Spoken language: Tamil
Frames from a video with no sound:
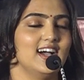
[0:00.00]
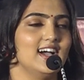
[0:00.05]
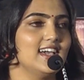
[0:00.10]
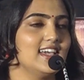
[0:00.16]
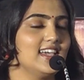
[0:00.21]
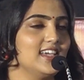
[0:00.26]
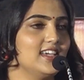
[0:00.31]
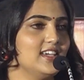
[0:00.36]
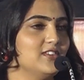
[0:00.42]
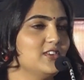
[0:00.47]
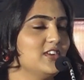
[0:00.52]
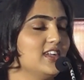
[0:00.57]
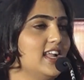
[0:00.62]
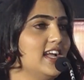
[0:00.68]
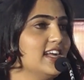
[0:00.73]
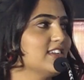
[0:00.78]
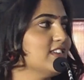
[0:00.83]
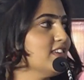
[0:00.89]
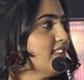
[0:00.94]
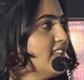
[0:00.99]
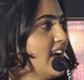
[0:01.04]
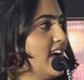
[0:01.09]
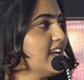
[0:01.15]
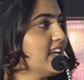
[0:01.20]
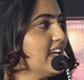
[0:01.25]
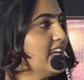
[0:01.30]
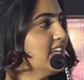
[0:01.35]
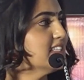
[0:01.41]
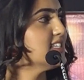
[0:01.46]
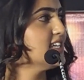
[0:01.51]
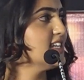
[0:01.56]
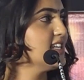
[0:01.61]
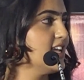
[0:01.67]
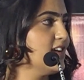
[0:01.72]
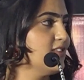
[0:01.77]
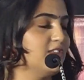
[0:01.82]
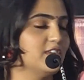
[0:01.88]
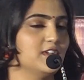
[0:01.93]
ஐ வுட் லைக் டு தேங்க் ஈச்
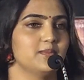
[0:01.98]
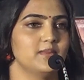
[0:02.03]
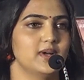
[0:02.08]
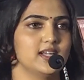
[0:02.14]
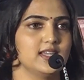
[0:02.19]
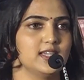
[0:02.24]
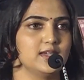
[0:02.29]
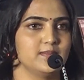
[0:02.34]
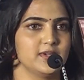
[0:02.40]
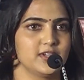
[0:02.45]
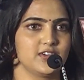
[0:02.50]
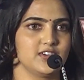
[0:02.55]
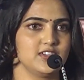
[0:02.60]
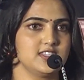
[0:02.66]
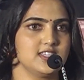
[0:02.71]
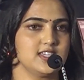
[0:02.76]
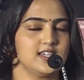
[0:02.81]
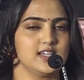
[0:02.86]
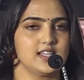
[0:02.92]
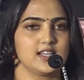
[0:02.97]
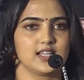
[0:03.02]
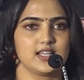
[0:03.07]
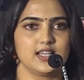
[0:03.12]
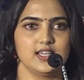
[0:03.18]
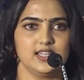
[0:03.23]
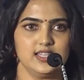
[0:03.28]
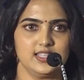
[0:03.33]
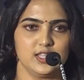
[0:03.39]
அண்ட் எவ்ரிபடி பிகாஸ் இங்கே இருக்க